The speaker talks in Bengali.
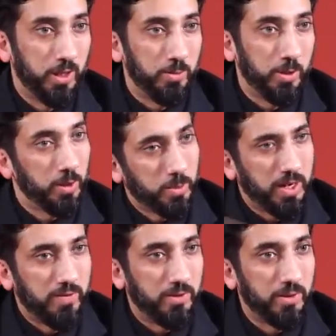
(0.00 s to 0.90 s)
যেটাই
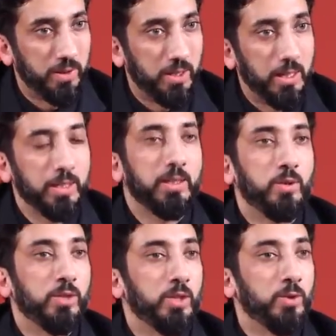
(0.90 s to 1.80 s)
করুক
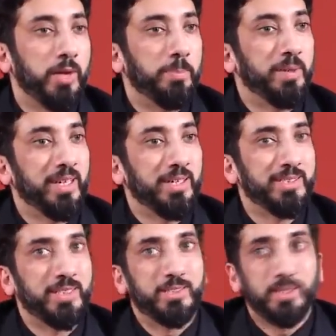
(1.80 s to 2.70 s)
কারণ এখানে
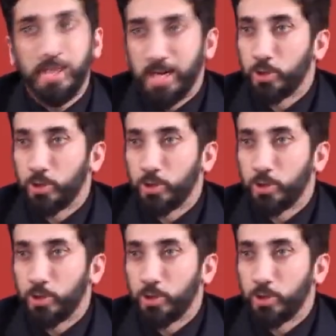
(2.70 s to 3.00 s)
সত্যিকারের